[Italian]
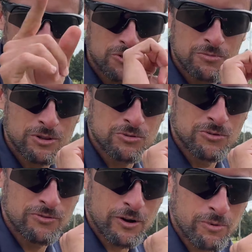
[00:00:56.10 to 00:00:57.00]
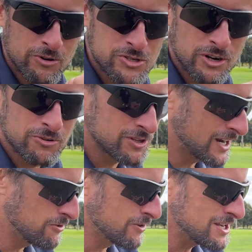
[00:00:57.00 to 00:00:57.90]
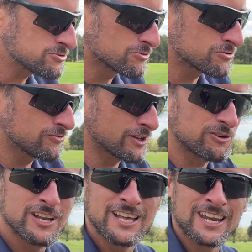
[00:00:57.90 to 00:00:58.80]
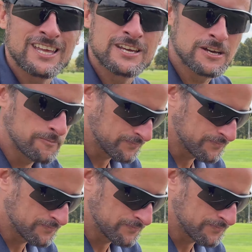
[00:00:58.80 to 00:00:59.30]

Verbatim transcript: come tu fra poco ci racconterai, non è solo sul fatto che le righe